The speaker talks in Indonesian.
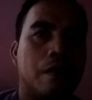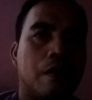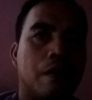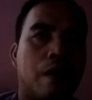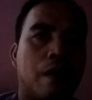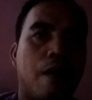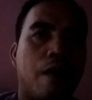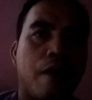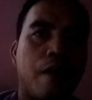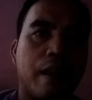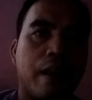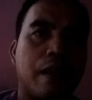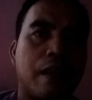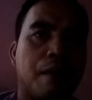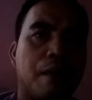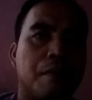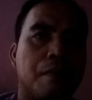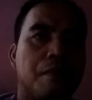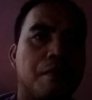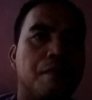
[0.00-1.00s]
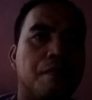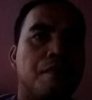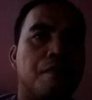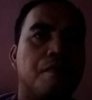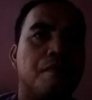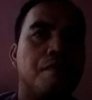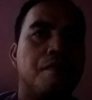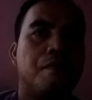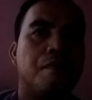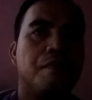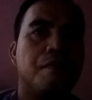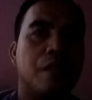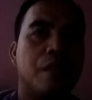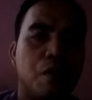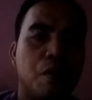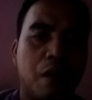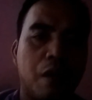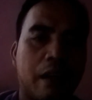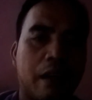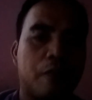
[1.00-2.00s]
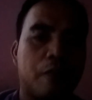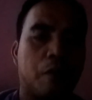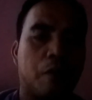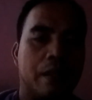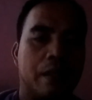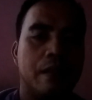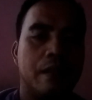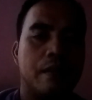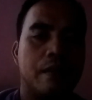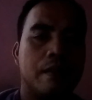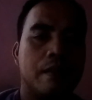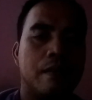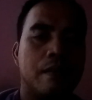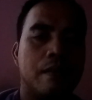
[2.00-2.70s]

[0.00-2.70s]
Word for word: orang-orang yang di luar Katolik